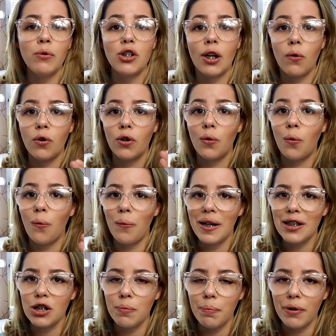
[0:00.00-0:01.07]
De acordo com
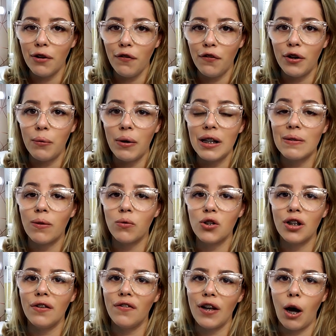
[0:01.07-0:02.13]
este perfil, eles vão
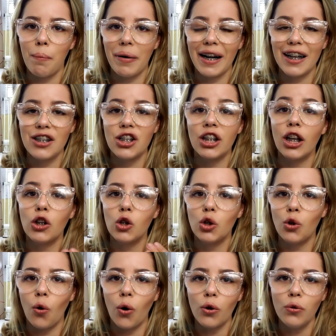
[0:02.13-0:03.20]
te enviar uma caixinha
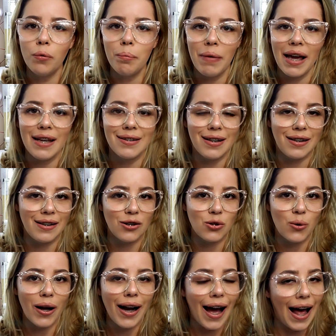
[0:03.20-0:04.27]
todo mês aí na
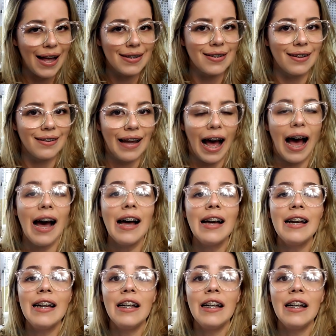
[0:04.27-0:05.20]
sua casa, tá?